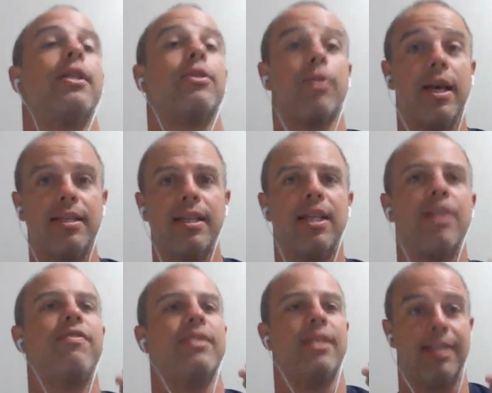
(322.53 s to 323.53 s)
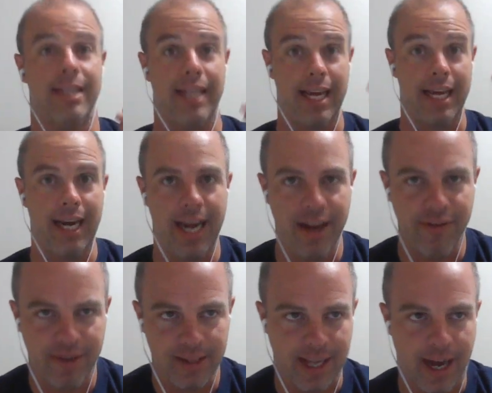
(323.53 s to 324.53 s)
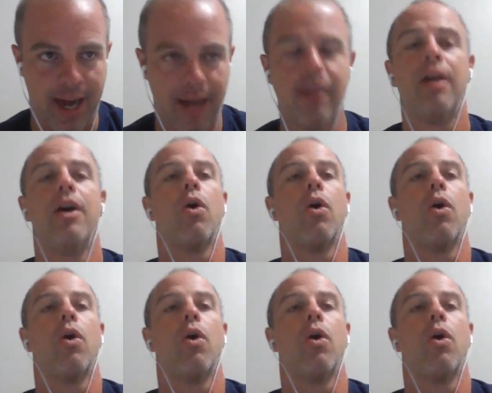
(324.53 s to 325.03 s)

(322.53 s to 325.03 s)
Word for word: Então, o que, que você tem que fazer? Você tem que levantar,